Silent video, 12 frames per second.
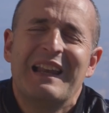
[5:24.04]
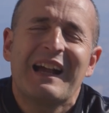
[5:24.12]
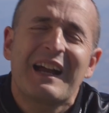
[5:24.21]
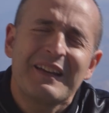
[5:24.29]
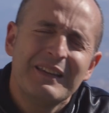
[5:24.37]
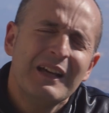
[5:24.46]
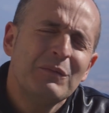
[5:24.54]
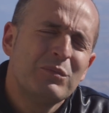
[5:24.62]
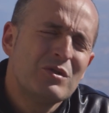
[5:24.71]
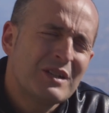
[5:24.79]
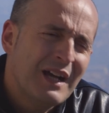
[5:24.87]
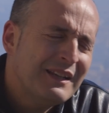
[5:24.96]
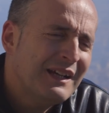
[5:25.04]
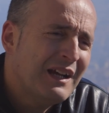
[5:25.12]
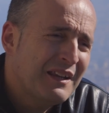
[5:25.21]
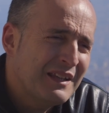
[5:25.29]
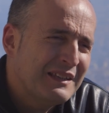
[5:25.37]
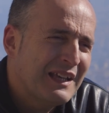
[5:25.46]
la caridad buscaba
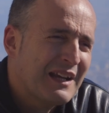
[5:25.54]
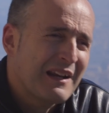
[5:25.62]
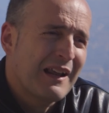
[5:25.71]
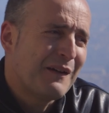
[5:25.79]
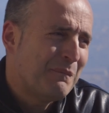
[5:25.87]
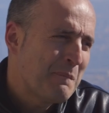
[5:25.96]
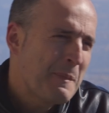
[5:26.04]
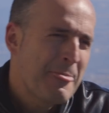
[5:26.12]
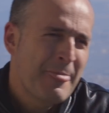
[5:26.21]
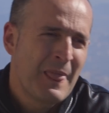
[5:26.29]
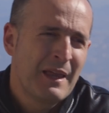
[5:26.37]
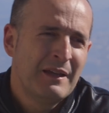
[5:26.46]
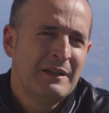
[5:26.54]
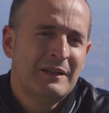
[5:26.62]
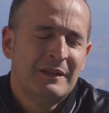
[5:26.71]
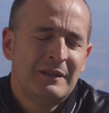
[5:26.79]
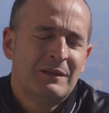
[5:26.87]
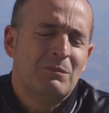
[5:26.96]
ejercitarla.
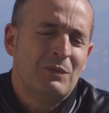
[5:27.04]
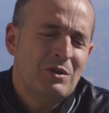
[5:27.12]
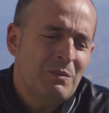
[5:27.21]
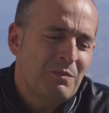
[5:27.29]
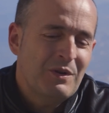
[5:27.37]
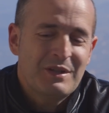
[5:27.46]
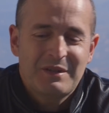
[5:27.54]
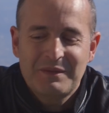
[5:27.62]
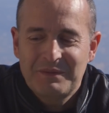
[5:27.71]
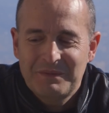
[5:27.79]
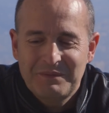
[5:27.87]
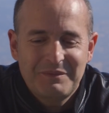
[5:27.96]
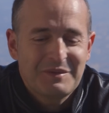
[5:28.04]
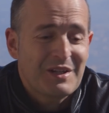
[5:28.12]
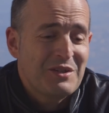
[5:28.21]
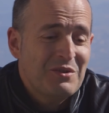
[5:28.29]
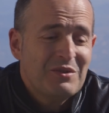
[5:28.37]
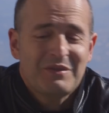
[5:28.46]
Bueno, pues,
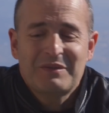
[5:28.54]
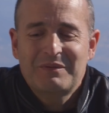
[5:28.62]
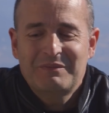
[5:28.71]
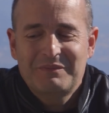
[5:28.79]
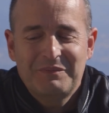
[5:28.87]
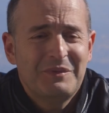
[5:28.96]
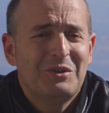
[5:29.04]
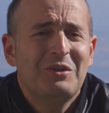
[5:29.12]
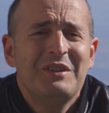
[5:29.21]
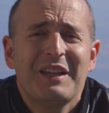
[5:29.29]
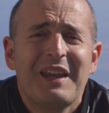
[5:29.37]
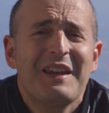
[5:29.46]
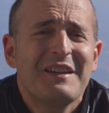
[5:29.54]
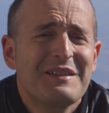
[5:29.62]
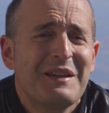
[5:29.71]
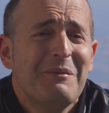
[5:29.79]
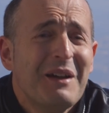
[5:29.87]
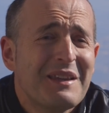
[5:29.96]
señor, ¿dónde quieres
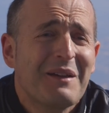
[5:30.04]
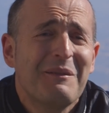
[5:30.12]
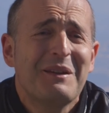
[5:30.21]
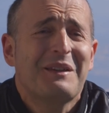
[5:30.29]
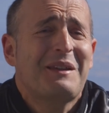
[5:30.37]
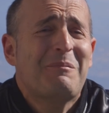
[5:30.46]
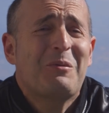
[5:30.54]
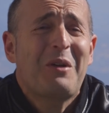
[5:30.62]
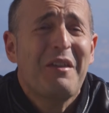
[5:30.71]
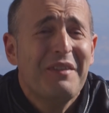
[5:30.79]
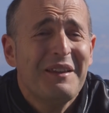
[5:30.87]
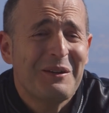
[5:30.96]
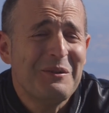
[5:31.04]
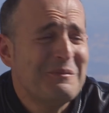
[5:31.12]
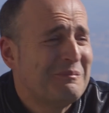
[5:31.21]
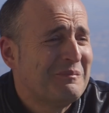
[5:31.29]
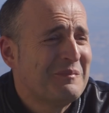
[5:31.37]
que vaya? A ver qué puedo hacer, ¿no?